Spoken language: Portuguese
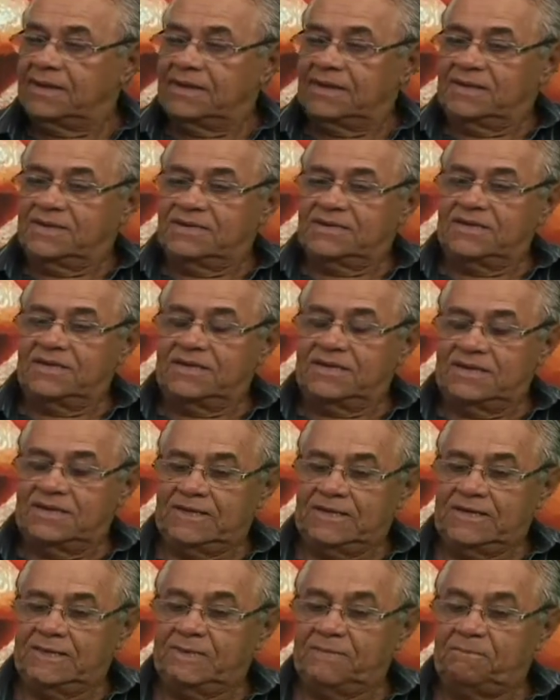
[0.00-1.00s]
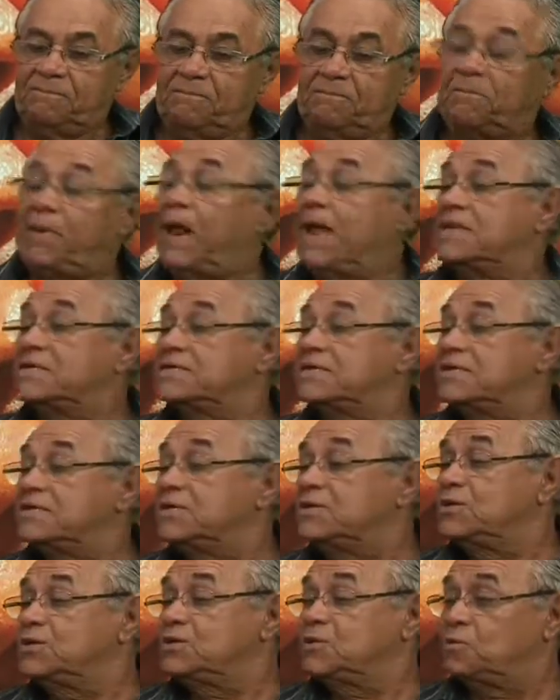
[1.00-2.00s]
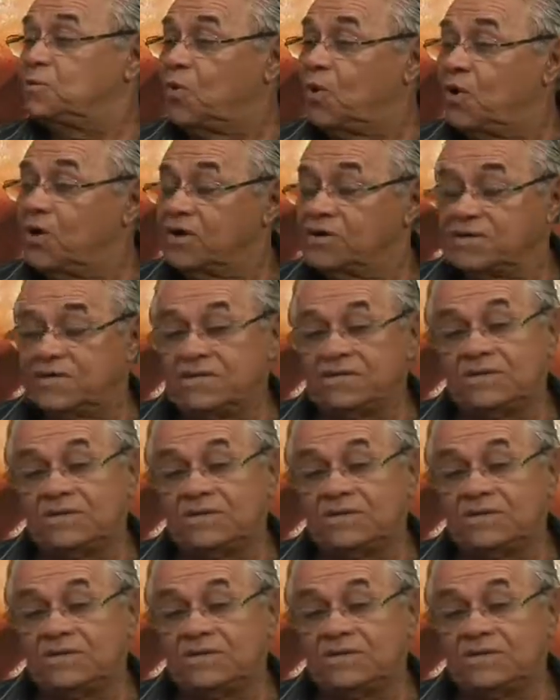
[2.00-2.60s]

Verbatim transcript: de praça de esporte,